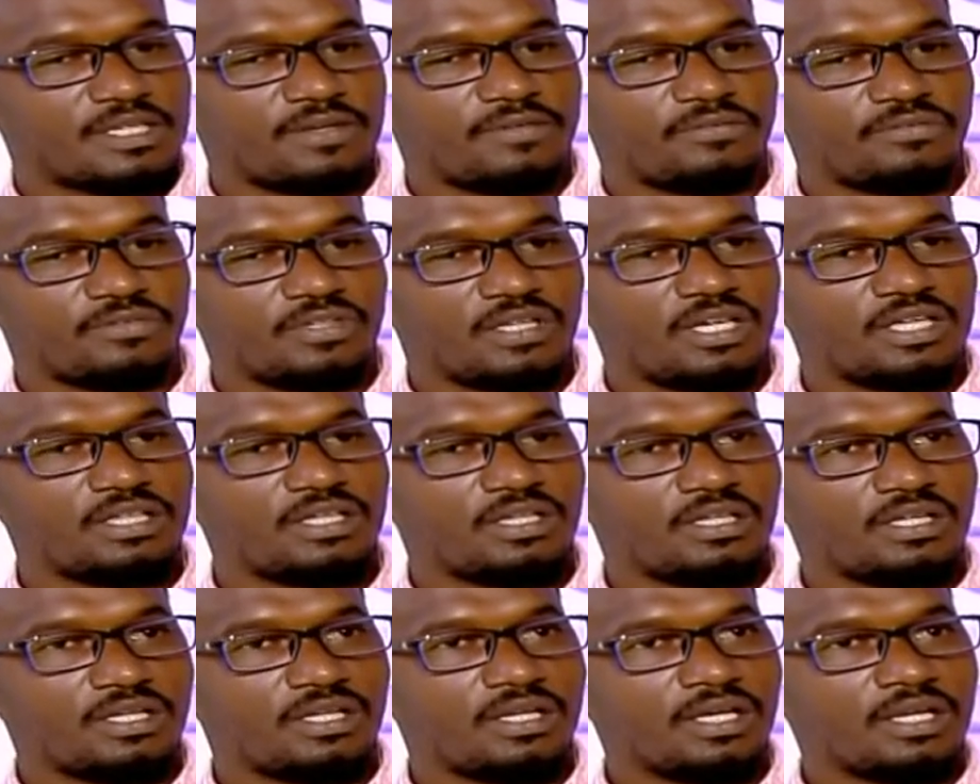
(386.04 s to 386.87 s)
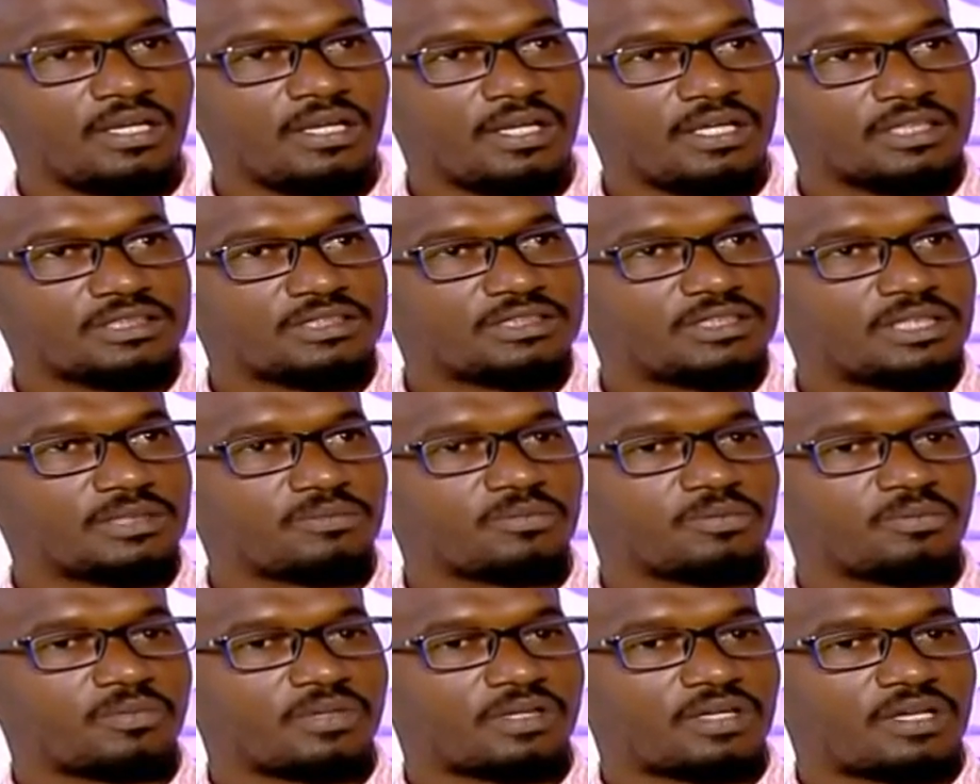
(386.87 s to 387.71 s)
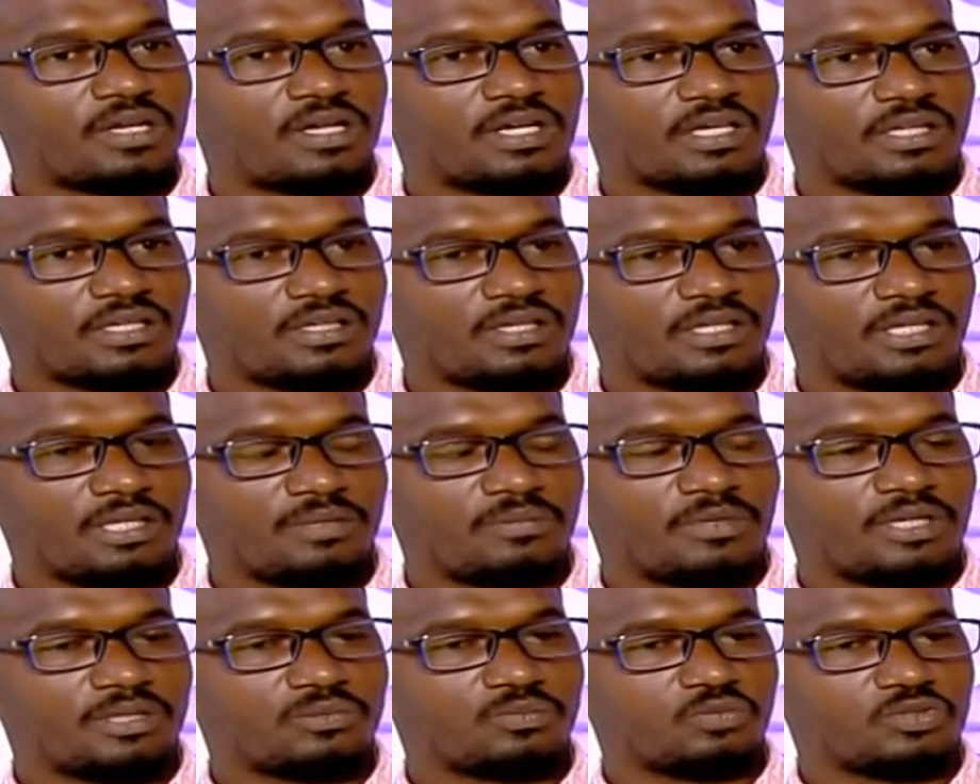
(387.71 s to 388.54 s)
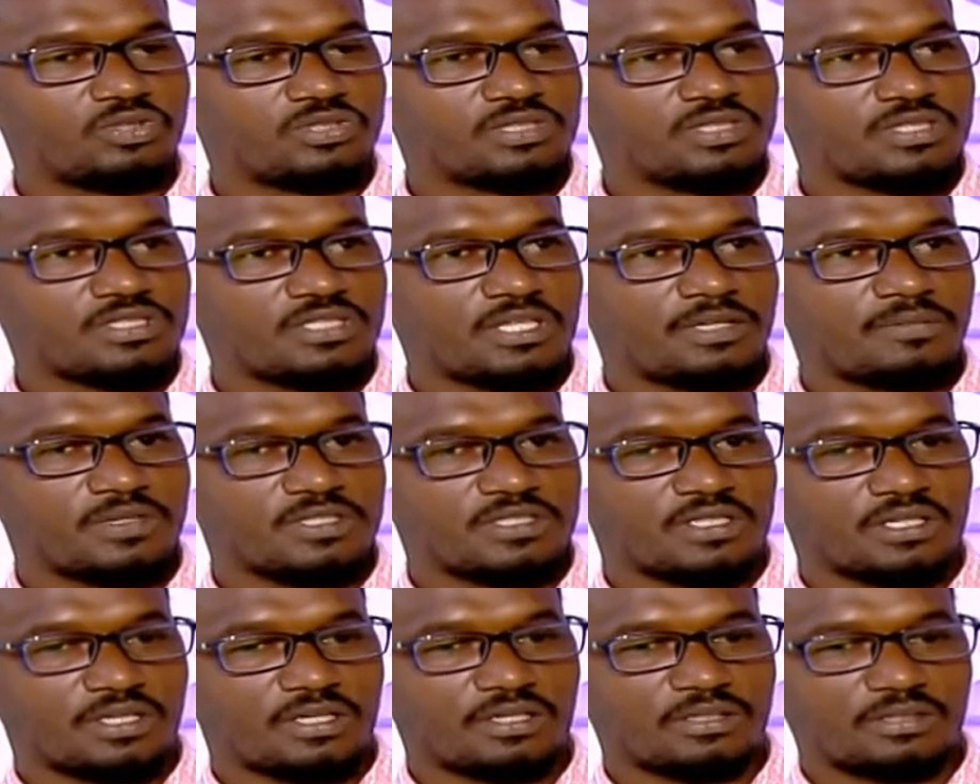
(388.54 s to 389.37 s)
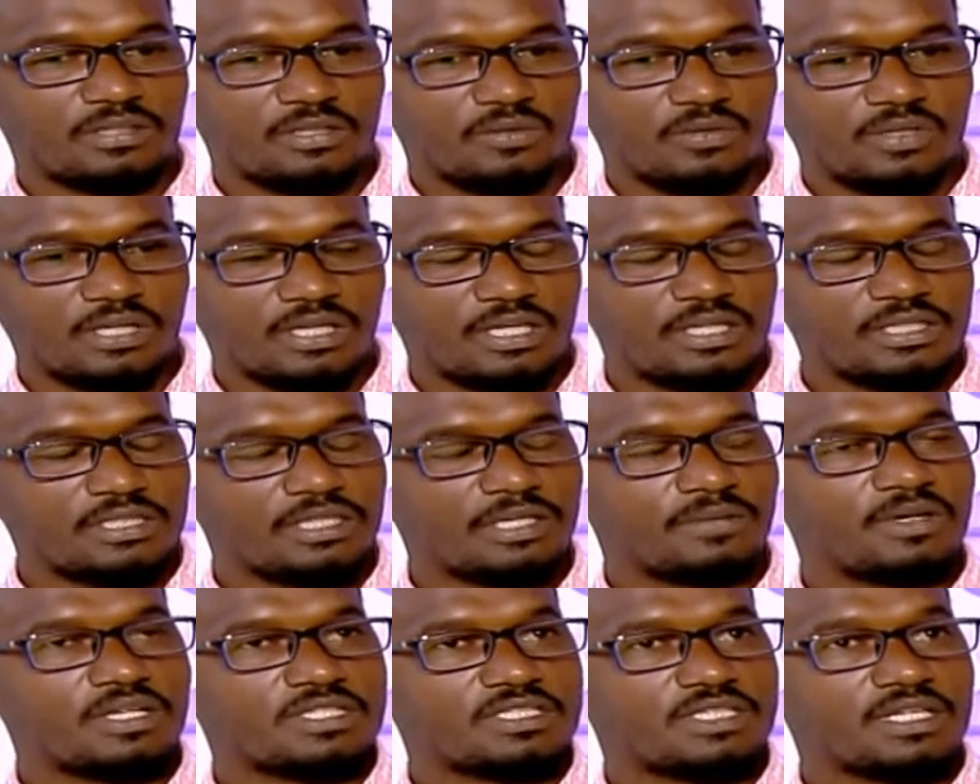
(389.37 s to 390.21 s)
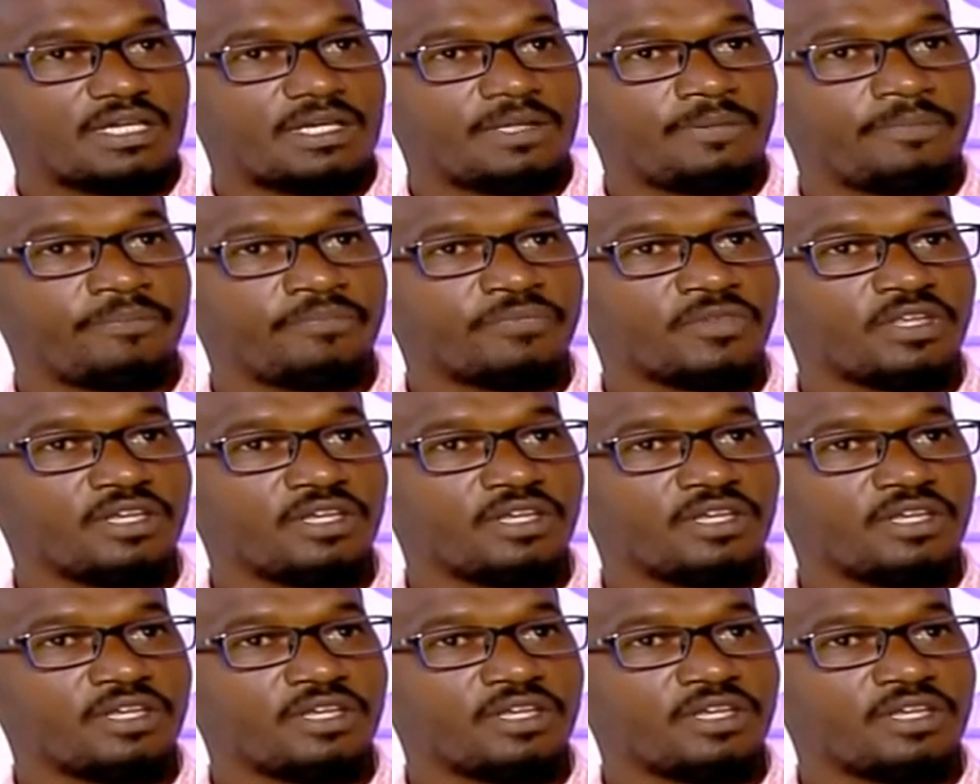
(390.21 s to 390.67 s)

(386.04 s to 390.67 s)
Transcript: في نادي الهلال اكثر من مره اخرها عماد محسن زي ما ذكرت والان جمال سالم